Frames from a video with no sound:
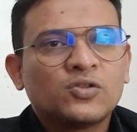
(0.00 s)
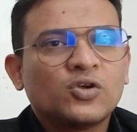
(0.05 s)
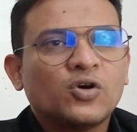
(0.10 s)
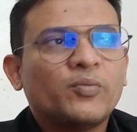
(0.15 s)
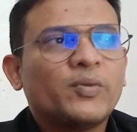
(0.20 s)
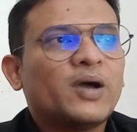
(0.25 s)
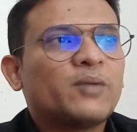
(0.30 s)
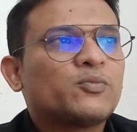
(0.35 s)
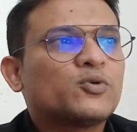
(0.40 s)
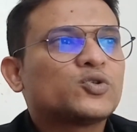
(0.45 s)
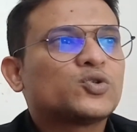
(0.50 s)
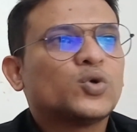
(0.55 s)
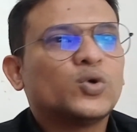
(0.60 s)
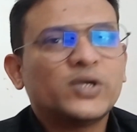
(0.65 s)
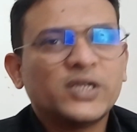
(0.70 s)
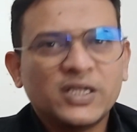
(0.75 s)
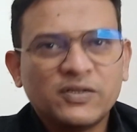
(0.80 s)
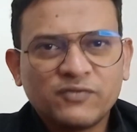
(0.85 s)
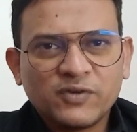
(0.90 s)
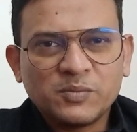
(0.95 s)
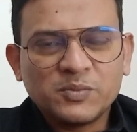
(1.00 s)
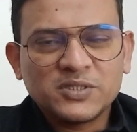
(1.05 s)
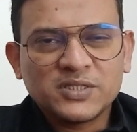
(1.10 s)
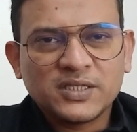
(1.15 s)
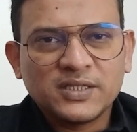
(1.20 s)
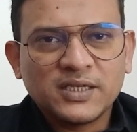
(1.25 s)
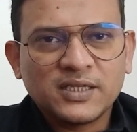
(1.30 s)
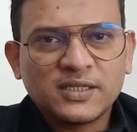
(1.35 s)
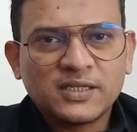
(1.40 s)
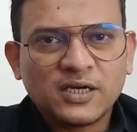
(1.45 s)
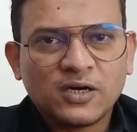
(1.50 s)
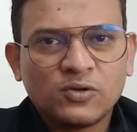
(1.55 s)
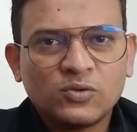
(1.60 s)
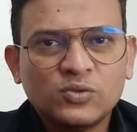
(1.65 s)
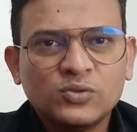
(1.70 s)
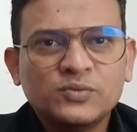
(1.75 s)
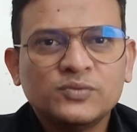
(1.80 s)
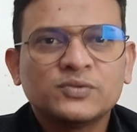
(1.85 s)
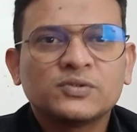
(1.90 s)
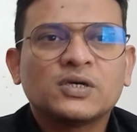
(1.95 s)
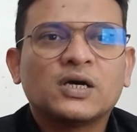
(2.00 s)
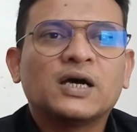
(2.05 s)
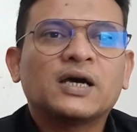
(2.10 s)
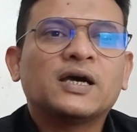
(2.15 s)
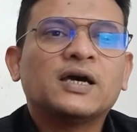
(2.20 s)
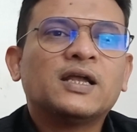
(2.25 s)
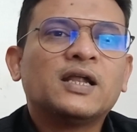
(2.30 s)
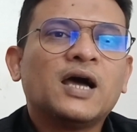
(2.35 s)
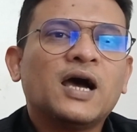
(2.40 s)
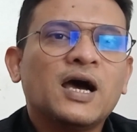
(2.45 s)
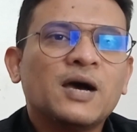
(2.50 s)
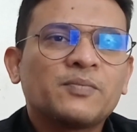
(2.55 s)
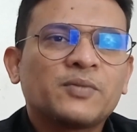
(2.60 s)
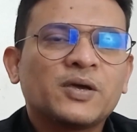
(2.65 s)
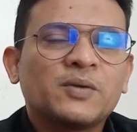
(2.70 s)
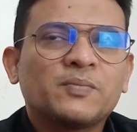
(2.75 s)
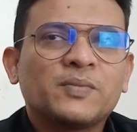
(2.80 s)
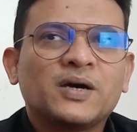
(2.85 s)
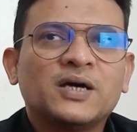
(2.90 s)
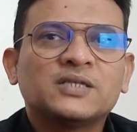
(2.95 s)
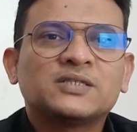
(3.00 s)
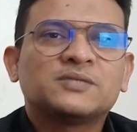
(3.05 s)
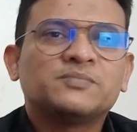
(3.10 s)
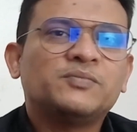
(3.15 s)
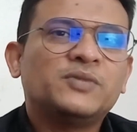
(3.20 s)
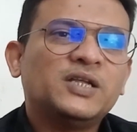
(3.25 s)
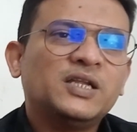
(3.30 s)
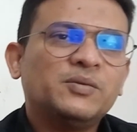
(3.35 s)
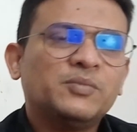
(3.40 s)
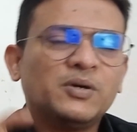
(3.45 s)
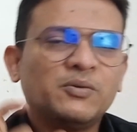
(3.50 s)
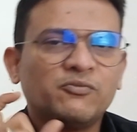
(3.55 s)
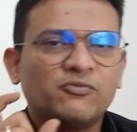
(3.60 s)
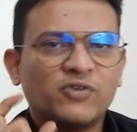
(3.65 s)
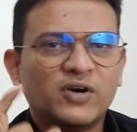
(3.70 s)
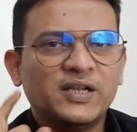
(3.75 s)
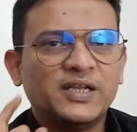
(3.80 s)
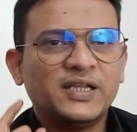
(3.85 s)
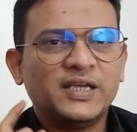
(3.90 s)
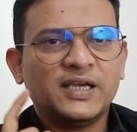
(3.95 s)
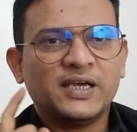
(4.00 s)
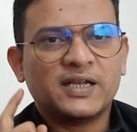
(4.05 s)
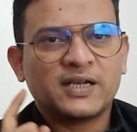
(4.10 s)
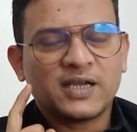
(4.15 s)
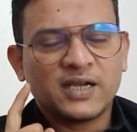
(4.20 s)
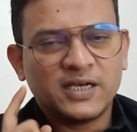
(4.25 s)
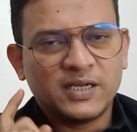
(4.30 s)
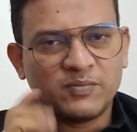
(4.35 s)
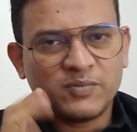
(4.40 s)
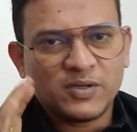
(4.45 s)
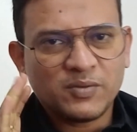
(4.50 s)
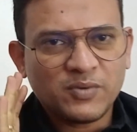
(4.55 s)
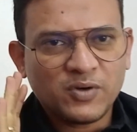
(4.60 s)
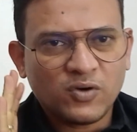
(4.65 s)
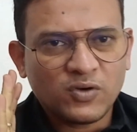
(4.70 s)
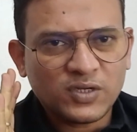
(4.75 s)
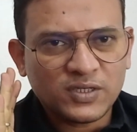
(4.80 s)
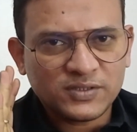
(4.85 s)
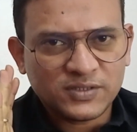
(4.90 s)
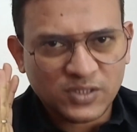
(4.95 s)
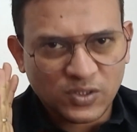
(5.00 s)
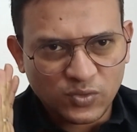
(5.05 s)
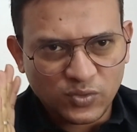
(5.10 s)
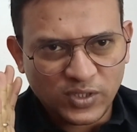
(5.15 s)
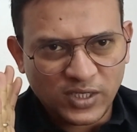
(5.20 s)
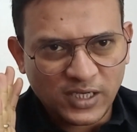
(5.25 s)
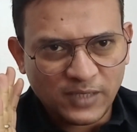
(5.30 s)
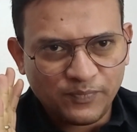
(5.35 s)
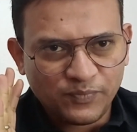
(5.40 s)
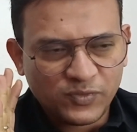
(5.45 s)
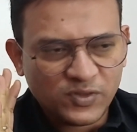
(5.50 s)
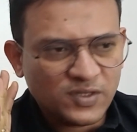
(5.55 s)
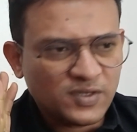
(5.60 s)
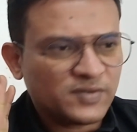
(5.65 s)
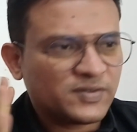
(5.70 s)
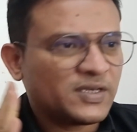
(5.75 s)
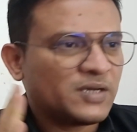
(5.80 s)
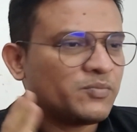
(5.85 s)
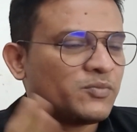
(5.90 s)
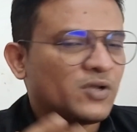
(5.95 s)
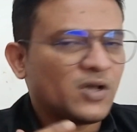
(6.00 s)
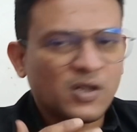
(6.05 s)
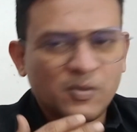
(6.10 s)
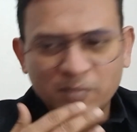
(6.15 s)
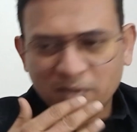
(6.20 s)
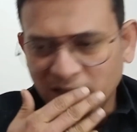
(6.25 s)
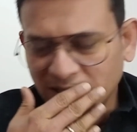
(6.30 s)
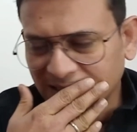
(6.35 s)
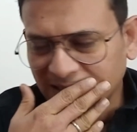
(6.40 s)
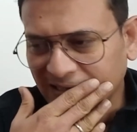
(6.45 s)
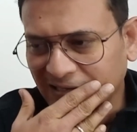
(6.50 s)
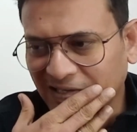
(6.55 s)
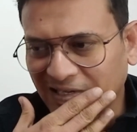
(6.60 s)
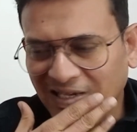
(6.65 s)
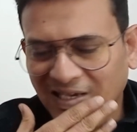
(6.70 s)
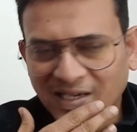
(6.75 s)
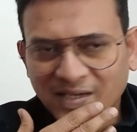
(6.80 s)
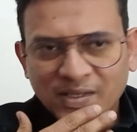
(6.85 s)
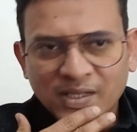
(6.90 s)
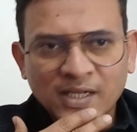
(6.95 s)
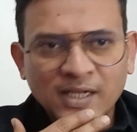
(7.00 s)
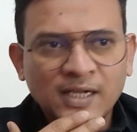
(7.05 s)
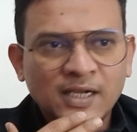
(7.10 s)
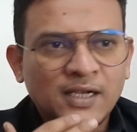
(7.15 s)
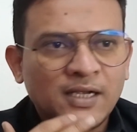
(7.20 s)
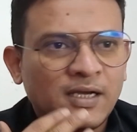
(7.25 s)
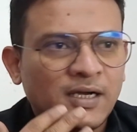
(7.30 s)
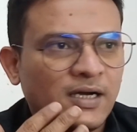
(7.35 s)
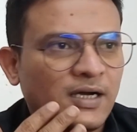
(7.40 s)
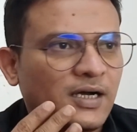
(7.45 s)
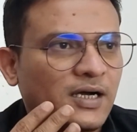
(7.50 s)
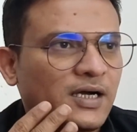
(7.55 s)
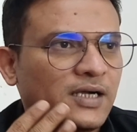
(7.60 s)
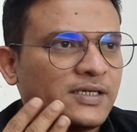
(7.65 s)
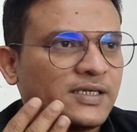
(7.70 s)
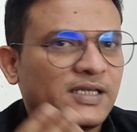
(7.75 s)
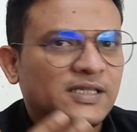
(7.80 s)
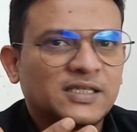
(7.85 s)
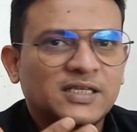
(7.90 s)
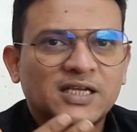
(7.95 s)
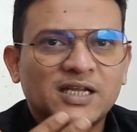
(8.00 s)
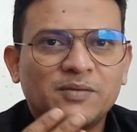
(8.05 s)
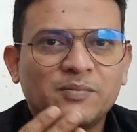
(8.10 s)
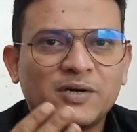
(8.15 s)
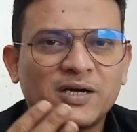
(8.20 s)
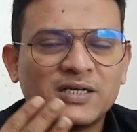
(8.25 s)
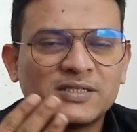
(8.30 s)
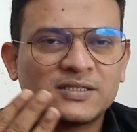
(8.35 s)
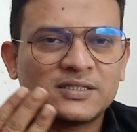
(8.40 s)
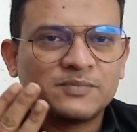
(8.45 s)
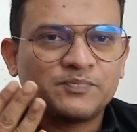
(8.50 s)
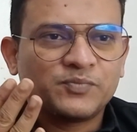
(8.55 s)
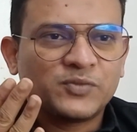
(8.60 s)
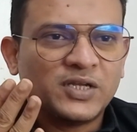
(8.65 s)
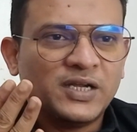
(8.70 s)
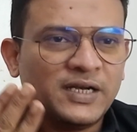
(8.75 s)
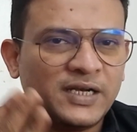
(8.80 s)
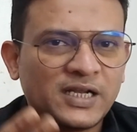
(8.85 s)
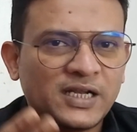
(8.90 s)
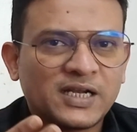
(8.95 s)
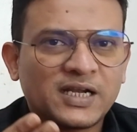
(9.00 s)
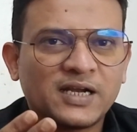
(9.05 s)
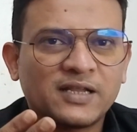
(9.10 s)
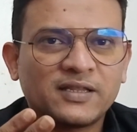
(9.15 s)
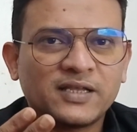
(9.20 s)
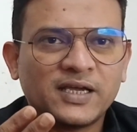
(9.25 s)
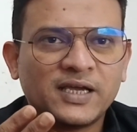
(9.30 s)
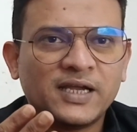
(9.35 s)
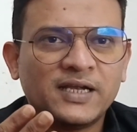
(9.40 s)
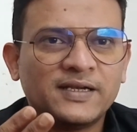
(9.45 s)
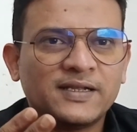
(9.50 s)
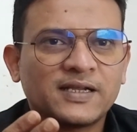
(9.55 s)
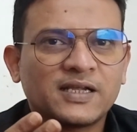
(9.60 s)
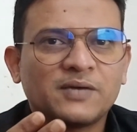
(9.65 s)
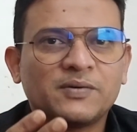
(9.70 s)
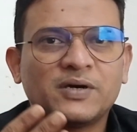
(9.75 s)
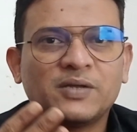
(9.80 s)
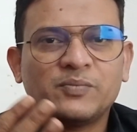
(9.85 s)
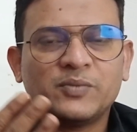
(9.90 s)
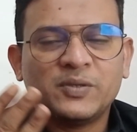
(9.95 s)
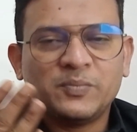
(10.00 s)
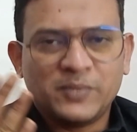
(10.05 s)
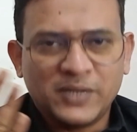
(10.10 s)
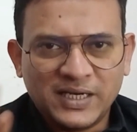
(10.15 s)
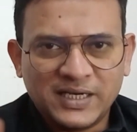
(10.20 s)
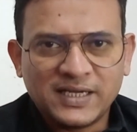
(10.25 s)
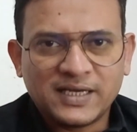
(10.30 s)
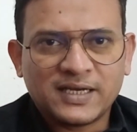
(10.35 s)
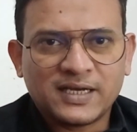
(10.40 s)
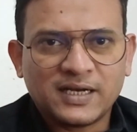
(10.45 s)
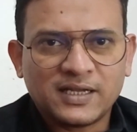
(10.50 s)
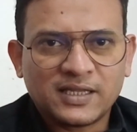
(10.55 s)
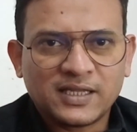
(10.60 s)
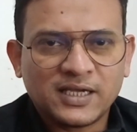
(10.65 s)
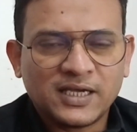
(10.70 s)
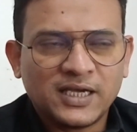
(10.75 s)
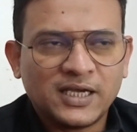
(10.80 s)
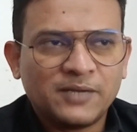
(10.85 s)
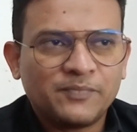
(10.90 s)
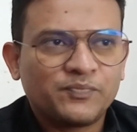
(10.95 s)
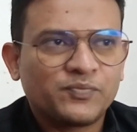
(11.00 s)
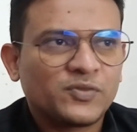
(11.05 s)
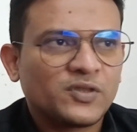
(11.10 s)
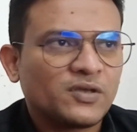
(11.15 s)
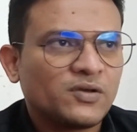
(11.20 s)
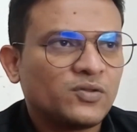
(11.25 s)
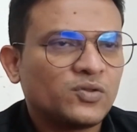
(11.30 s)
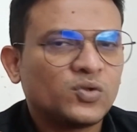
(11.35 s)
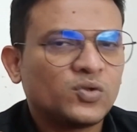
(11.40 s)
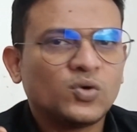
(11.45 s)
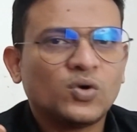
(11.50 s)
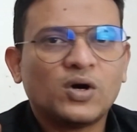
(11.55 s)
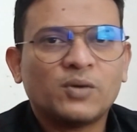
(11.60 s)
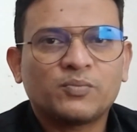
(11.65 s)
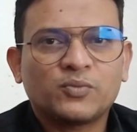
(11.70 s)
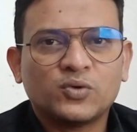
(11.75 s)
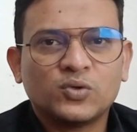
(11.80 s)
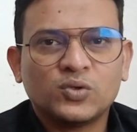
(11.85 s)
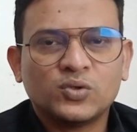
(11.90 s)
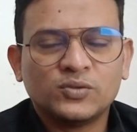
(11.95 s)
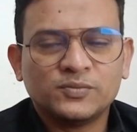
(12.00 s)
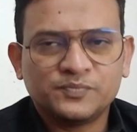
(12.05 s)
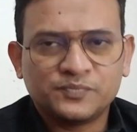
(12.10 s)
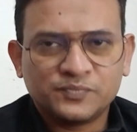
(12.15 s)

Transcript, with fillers: तो मैं आपको छोटी इन्फॉर्मेशन देता हूं अगर आपके पास मिनिमम वन ईयर का डिप्लोमा होना ज़रूरी है जैसा आप नॉर्मली देखिए टेंथ के पास इंटर करते हैं इंटर के बाद में बीटेक करते हैं तो आपको